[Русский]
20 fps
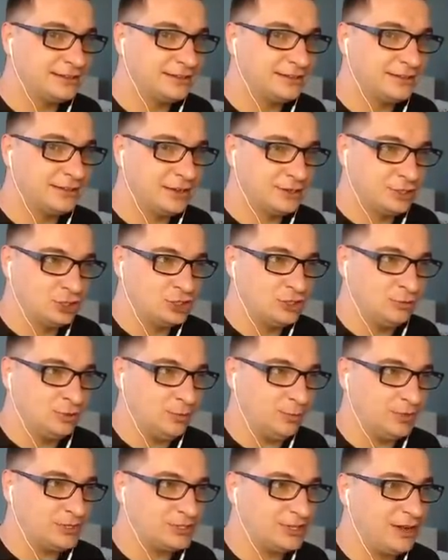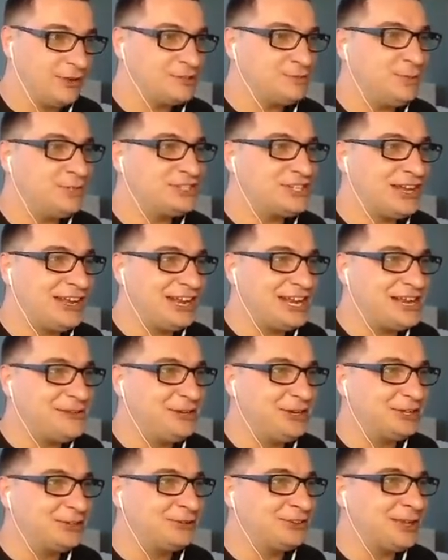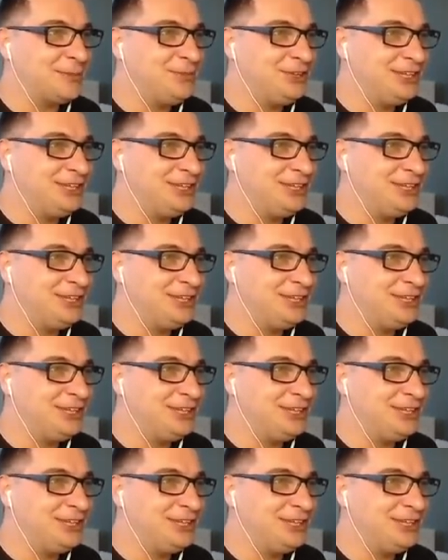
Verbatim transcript: А зачем ты подсказал? Он специально говорит, он там не